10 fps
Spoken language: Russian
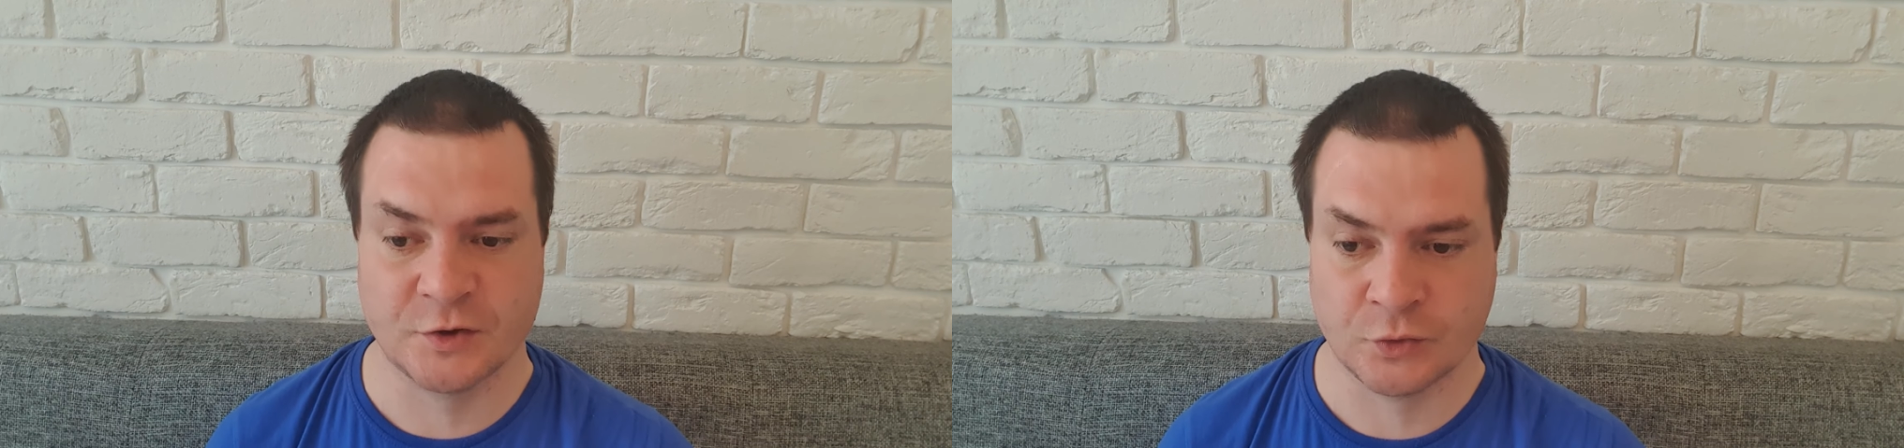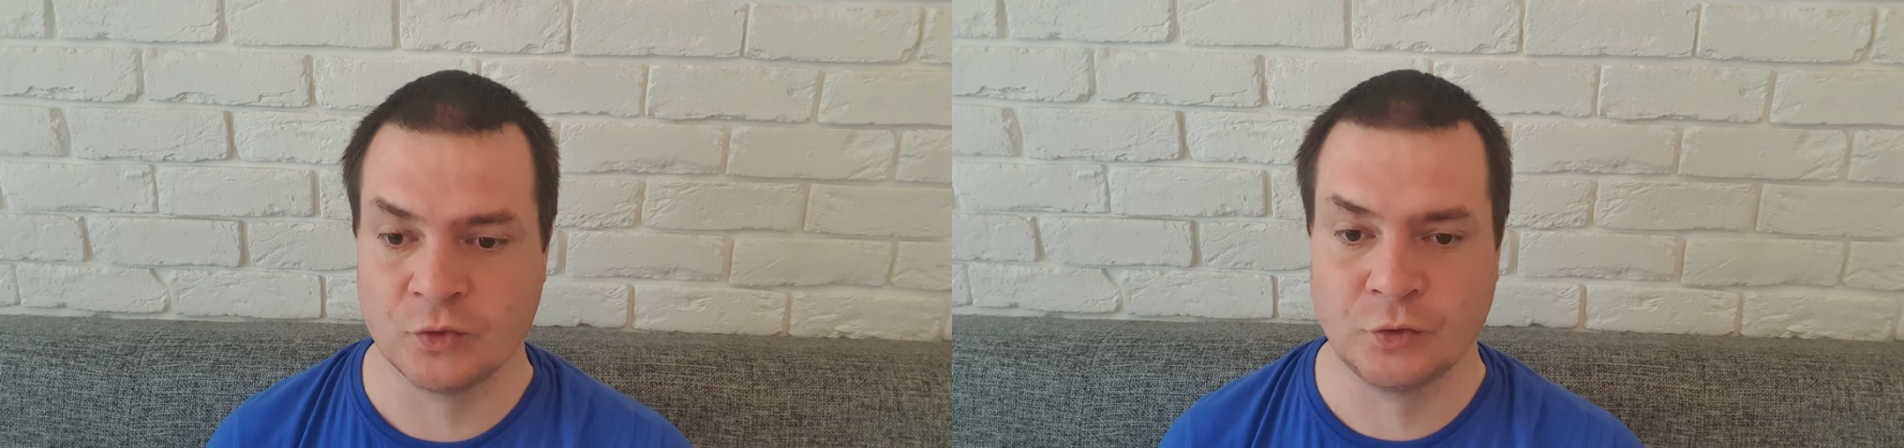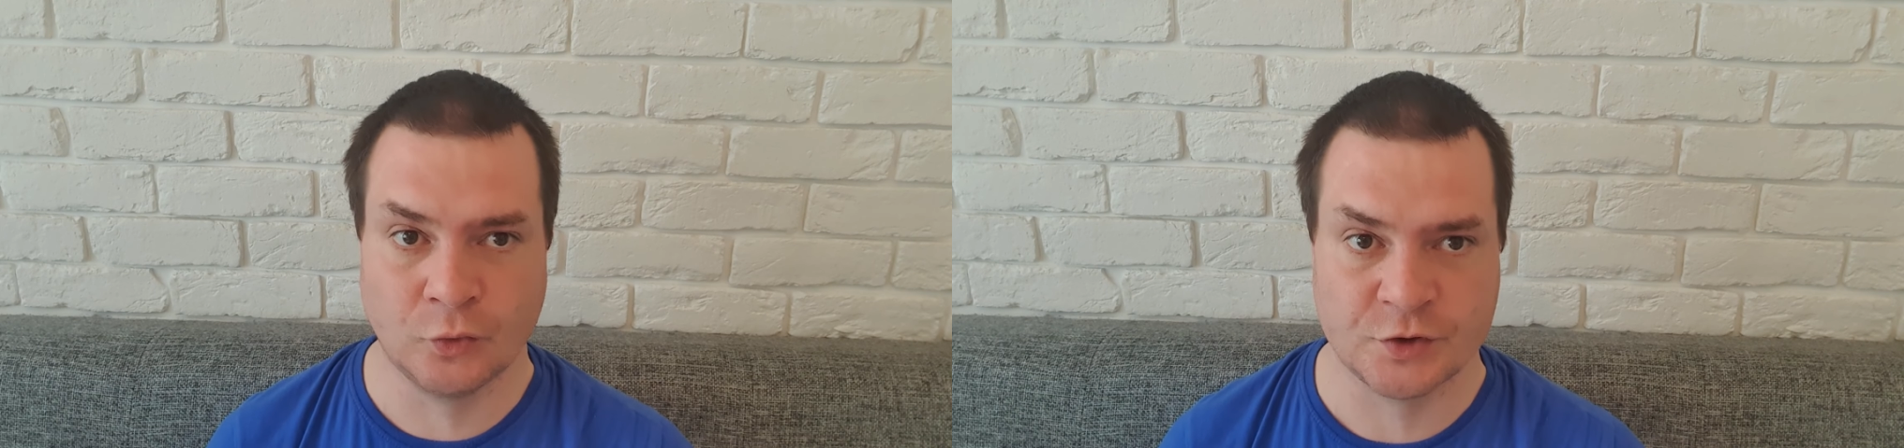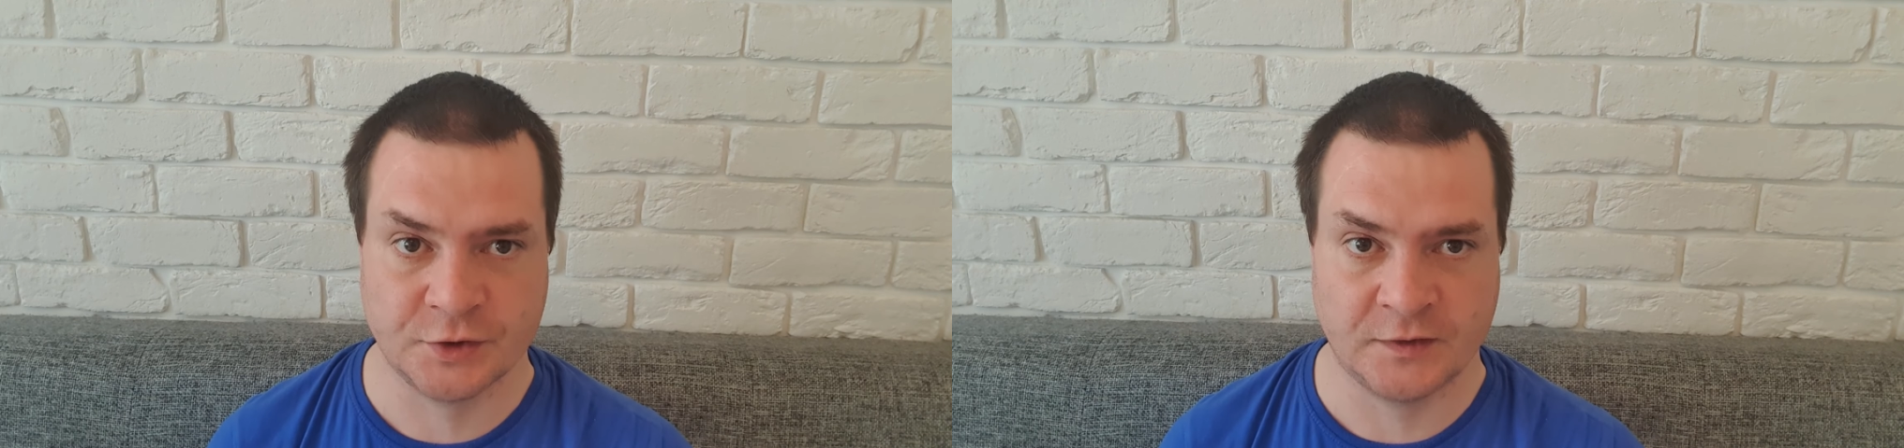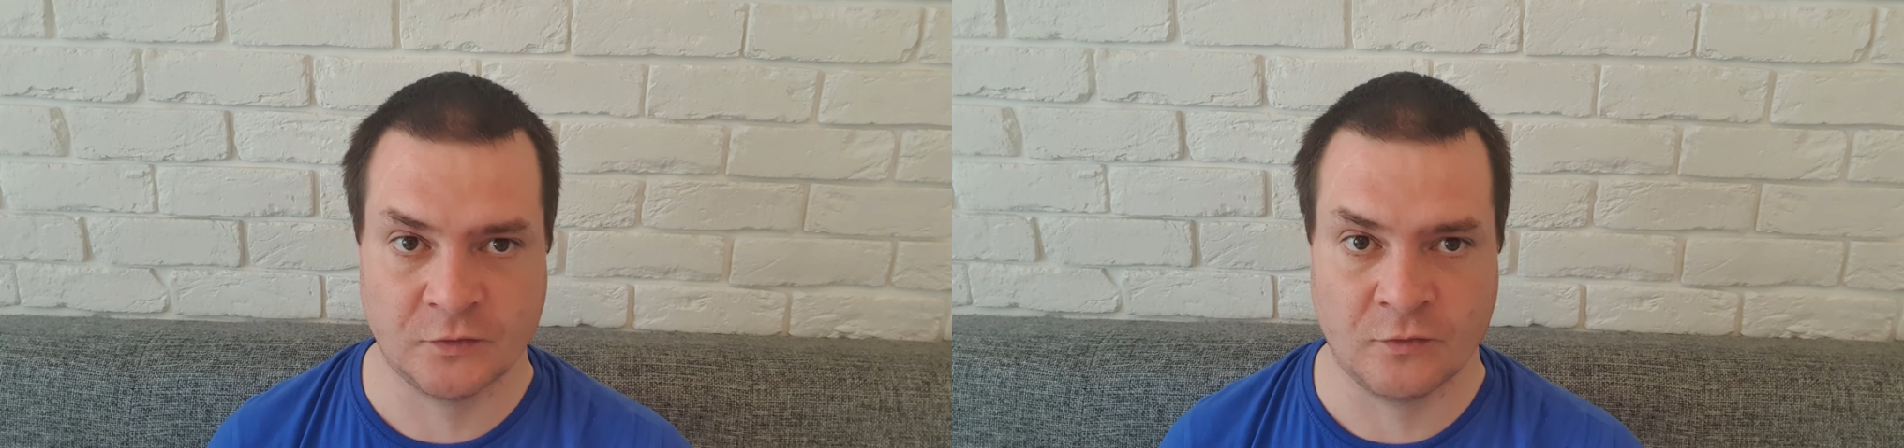что он
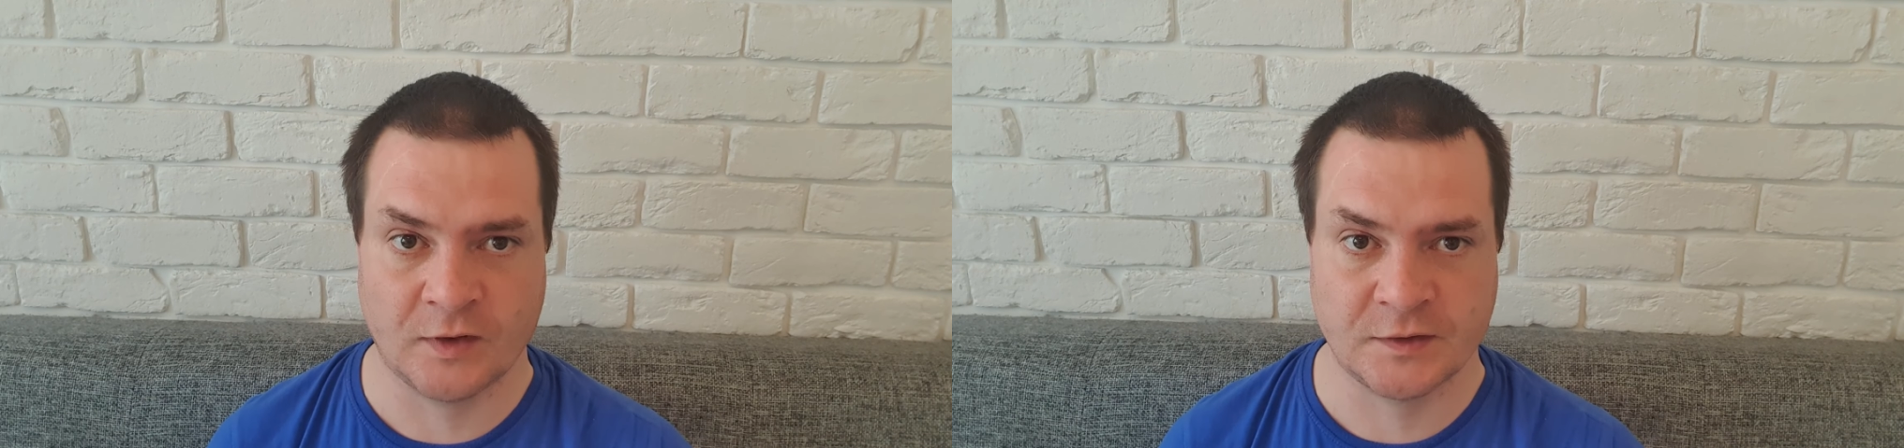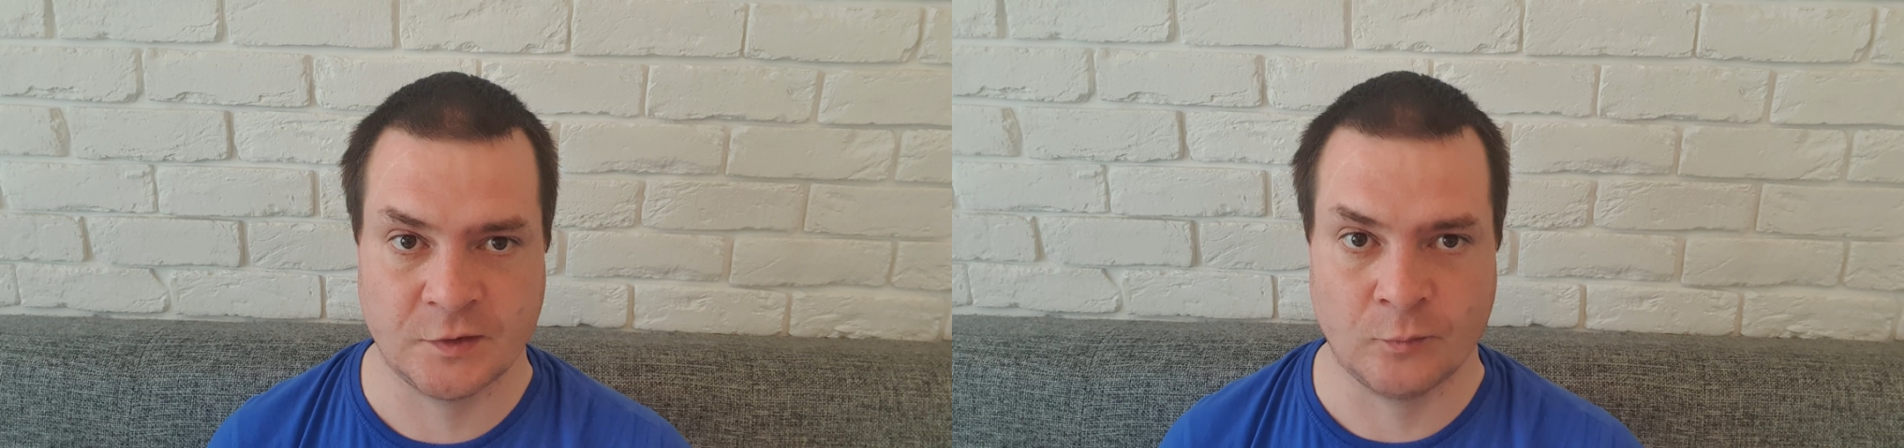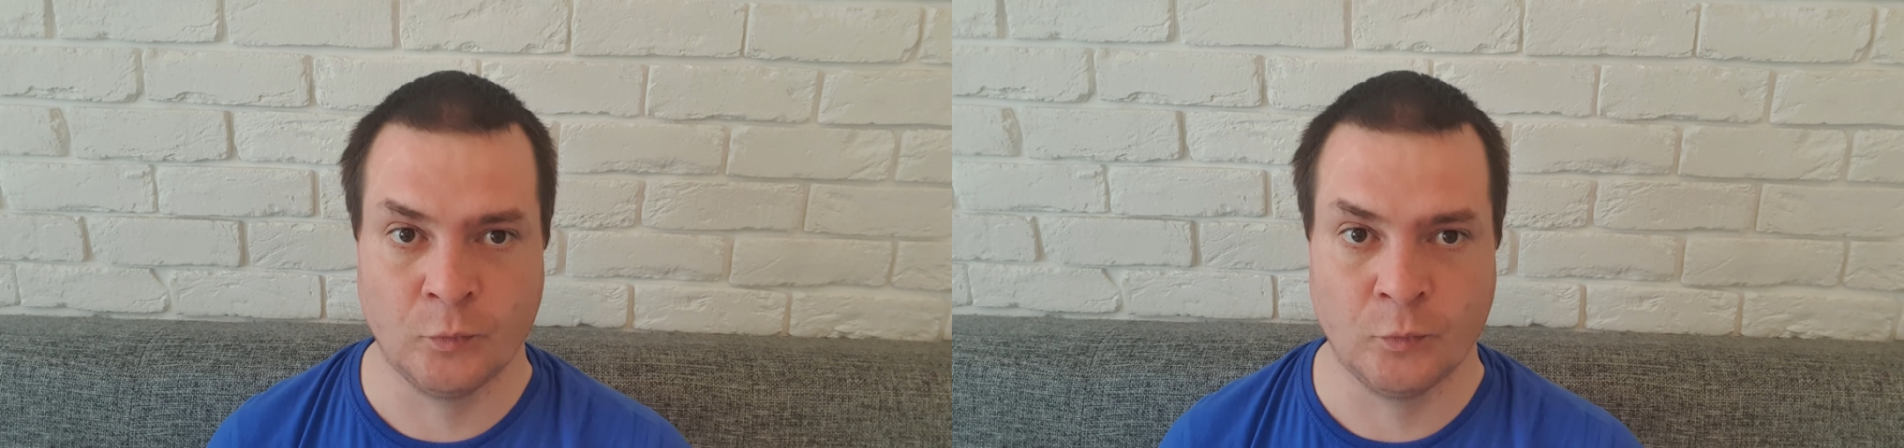точно эту квартиру